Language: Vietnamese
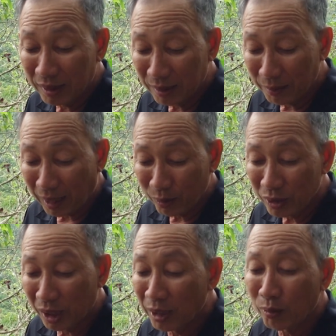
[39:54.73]
à,
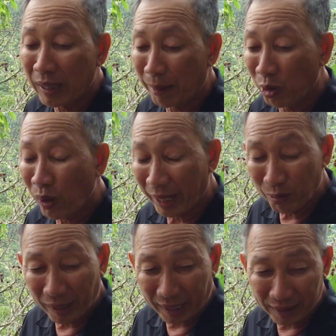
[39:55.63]
ban cổ tử không làm ở
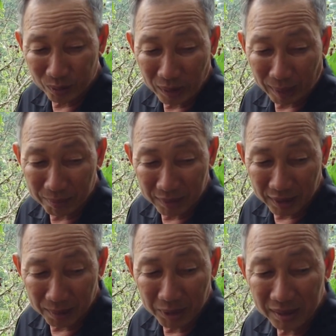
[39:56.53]
ngoài không à tôi
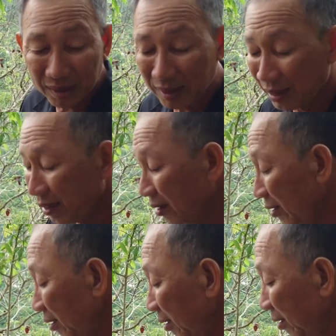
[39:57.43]
làm uh, bên
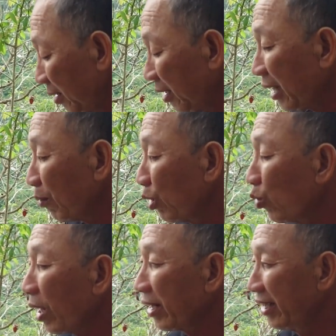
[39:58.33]
uh, nghệ nhân
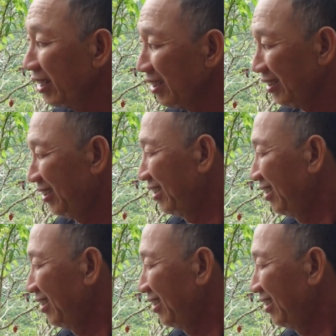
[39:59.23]
bên qua kiển